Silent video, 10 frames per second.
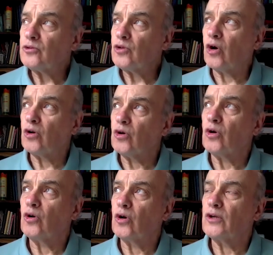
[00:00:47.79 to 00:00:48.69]
No, no,
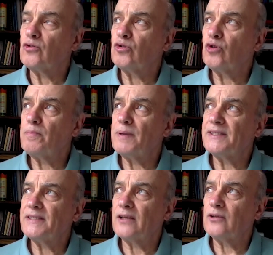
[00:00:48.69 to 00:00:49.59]
lo que yo estoy
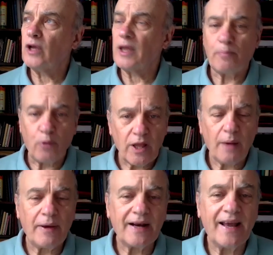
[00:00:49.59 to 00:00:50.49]
pensando es que puede
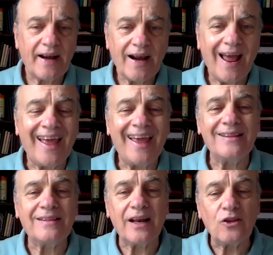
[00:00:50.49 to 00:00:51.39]
haber guerra
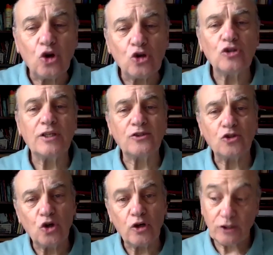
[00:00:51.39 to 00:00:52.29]
entre dos
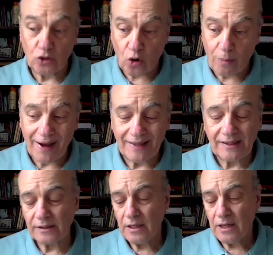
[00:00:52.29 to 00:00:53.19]
naciones o
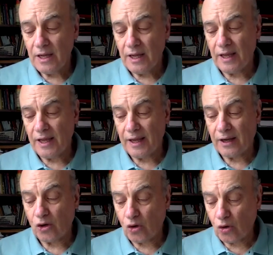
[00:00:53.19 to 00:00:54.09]
más eh,
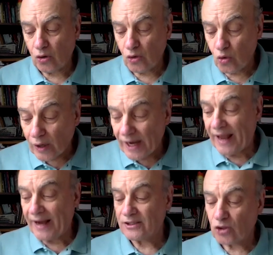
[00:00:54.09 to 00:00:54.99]

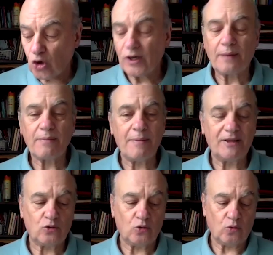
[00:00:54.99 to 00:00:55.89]
nucleares, con
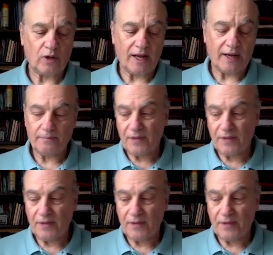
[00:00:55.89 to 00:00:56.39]
armamento nuclear.